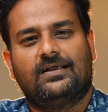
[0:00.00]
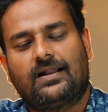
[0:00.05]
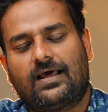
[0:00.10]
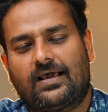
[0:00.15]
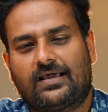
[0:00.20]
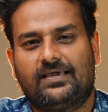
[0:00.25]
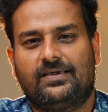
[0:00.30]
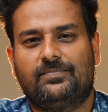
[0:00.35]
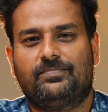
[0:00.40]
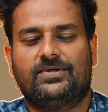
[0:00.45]

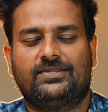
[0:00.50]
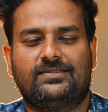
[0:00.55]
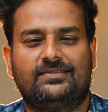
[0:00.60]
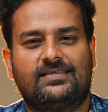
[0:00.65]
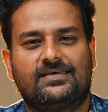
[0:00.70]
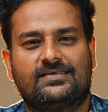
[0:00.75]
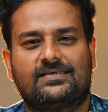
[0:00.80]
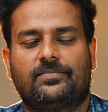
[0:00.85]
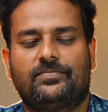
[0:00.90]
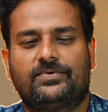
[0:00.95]
నాకు ఈ
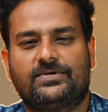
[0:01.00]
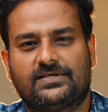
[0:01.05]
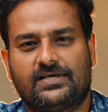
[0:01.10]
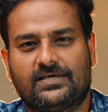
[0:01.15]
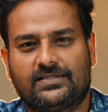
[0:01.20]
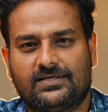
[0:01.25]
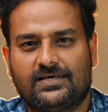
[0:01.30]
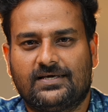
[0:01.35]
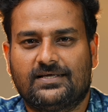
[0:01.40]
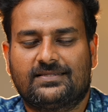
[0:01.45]
పెద్ద సమస్య
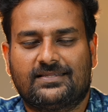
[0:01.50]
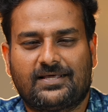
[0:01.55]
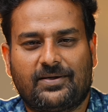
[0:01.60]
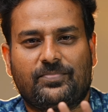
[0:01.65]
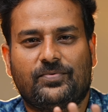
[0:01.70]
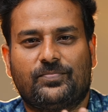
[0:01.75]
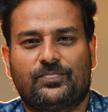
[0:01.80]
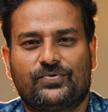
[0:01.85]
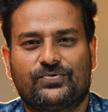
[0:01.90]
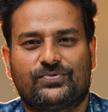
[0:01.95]
అయితే
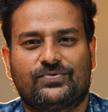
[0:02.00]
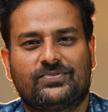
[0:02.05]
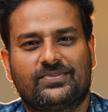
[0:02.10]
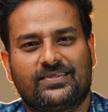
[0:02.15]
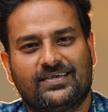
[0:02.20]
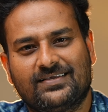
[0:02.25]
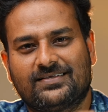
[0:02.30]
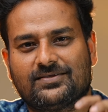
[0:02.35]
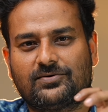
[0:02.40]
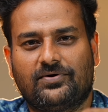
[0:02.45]

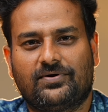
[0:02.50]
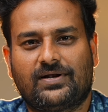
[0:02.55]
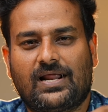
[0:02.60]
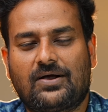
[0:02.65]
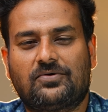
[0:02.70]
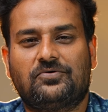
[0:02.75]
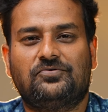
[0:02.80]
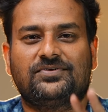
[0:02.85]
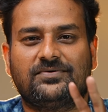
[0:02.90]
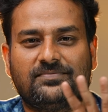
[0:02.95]
తప్పిపోతుంది సో నా
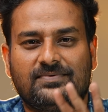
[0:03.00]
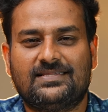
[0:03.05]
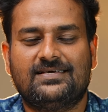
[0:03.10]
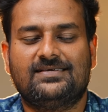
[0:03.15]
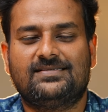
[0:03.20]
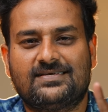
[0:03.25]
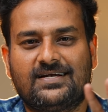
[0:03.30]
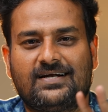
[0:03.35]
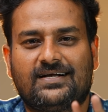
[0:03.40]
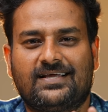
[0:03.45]
కోసమే ఇది
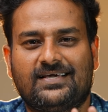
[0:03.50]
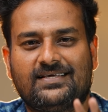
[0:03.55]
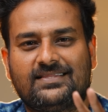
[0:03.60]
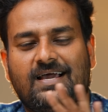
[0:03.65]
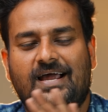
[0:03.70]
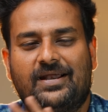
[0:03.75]
ఇచ్చినట్టయితే